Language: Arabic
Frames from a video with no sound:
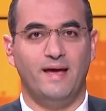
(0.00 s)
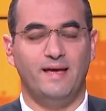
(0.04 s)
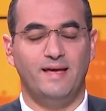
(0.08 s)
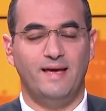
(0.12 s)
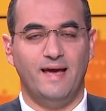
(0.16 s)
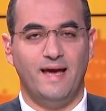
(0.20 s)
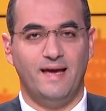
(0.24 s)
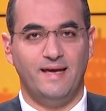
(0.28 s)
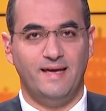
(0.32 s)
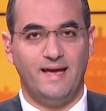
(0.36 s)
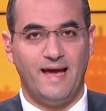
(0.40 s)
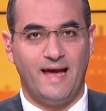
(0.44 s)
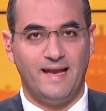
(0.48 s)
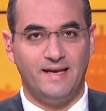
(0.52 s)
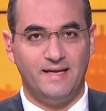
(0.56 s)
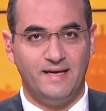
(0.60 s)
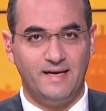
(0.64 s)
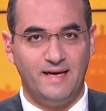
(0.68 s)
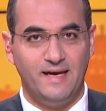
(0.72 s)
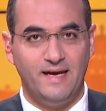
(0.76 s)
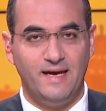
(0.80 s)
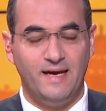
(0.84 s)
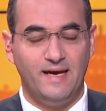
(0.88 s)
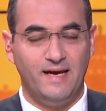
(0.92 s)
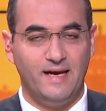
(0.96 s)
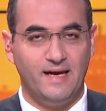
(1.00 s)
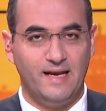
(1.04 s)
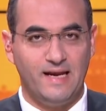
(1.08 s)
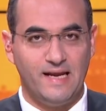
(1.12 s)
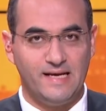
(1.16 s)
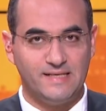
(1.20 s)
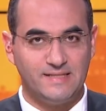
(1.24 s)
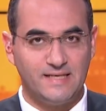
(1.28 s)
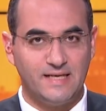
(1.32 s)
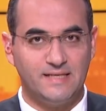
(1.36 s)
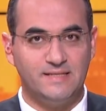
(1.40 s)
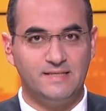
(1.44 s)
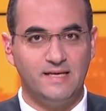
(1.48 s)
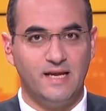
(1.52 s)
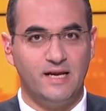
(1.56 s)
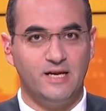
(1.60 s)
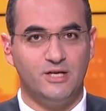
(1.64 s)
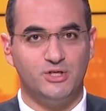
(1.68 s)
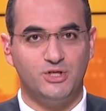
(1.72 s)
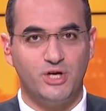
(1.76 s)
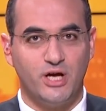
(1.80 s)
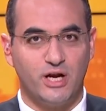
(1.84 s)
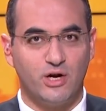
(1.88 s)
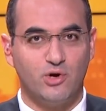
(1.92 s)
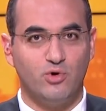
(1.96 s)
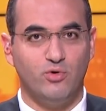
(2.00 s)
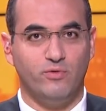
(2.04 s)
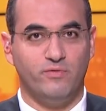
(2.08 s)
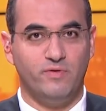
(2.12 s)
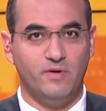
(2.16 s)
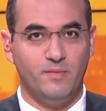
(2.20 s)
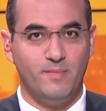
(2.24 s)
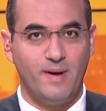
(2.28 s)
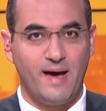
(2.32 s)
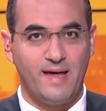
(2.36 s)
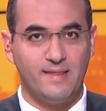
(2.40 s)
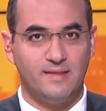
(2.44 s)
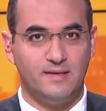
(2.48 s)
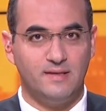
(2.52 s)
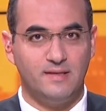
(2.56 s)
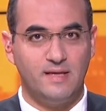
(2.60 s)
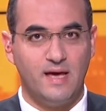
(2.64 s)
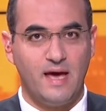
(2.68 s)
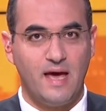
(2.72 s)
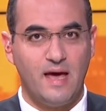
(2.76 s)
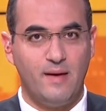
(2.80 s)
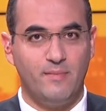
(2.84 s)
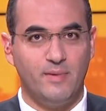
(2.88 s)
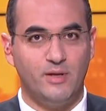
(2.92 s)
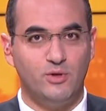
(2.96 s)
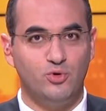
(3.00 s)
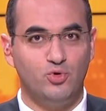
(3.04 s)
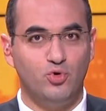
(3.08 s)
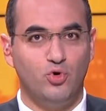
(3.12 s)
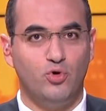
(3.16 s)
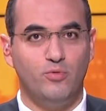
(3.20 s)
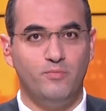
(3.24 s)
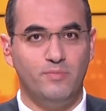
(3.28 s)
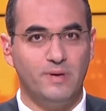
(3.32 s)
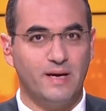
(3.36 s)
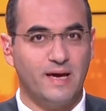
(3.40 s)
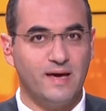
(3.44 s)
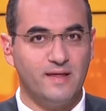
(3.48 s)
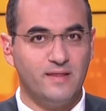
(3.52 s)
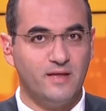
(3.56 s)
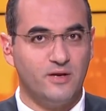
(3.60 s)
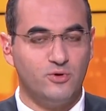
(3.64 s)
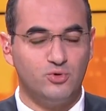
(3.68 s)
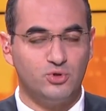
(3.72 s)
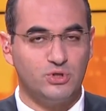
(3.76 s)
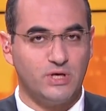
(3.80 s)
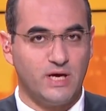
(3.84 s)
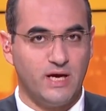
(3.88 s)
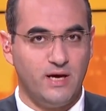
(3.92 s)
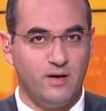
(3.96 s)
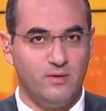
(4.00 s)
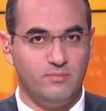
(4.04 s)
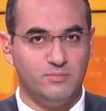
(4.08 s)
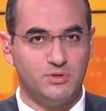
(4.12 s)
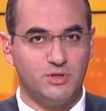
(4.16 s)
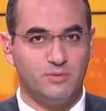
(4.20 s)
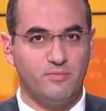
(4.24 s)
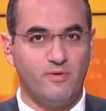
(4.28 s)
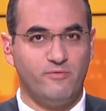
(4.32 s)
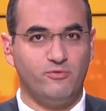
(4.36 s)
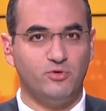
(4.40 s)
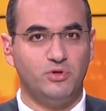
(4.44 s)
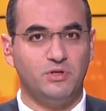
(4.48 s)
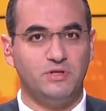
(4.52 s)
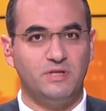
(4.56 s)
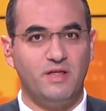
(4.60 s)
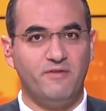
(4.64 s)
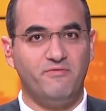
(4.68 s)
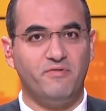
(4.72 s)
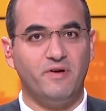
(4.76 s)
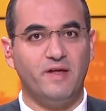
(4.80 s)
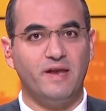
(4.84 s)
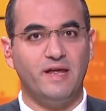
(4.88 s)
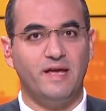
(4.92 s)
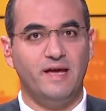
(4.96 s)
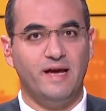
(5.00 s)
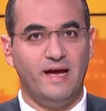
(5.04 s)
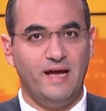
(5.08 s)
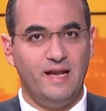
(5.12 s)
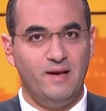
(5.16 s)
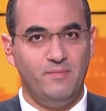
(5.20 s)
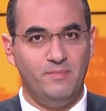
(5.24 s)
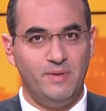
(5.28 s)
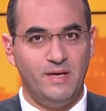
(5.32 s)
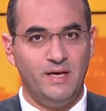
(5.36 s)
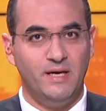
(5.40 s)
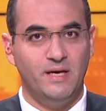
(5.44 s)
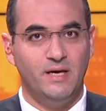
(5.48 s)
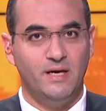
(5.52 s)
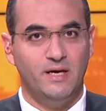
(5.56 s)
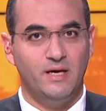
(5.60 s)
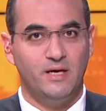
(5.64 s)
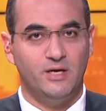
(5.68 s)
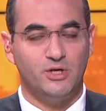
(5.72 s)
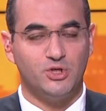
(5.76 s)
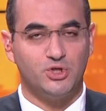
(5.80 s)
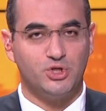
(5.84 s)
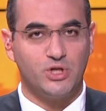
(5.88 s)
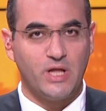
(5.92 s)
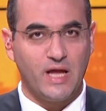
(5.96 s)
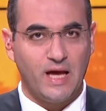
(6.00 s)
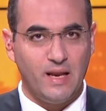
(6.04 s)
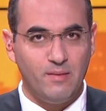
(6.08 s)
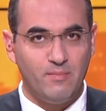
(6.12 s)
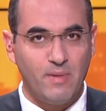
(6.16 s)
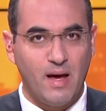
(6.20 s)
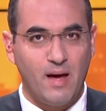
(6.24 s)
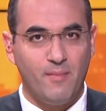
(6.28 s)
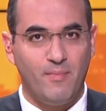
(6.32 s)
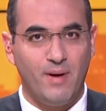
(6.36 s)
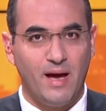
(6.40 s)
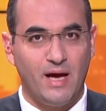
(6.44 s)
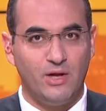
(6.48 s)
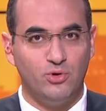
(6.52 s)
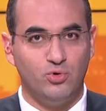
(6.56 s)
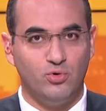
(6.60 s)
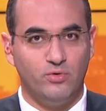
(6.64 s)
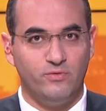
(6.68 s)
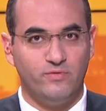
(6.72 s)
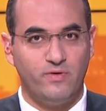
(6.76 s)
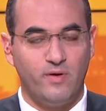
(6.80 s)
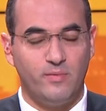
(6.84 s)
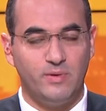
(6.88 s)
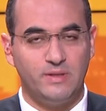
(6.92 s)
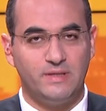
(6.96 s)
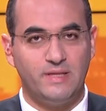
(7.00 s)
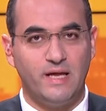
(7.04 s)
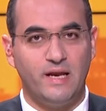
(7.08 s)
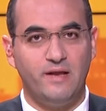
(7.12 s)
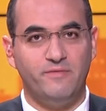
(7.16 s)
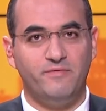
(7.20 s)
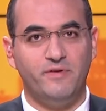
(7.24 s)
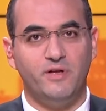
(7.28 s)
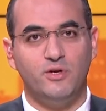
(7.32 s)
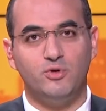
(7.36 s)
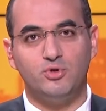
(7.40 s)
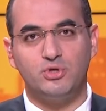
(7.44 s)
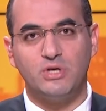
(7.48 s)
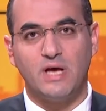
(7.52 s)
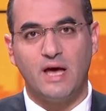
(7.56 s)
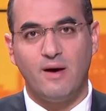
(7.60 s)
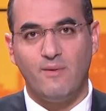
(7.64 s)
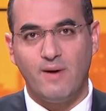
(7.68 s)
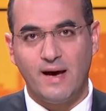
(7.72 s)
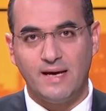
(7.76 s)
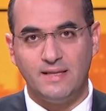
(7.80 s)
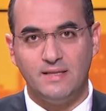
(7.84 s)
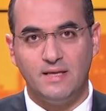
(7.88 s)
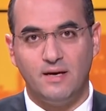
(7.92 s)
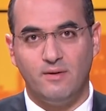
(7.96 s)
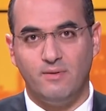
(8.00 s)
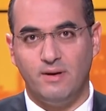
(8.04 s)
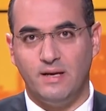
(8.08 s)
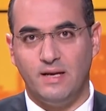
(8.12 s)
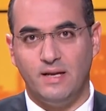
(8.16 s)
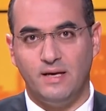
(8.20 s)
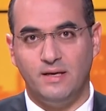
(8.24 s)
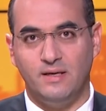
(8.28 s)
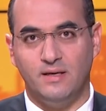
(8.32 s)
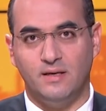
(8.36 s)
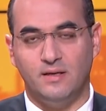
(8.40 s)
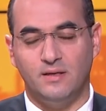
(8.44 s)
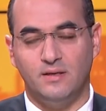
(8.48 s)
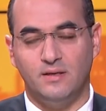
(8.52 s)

يعني ايه الاساتذه اللي شاركوا في البحث ده امدوهم بكذا نسخه مش المفروض ان ده فريق علمي اشتغل مع بعضه فبالتالي في نسخه واحده ولا ايه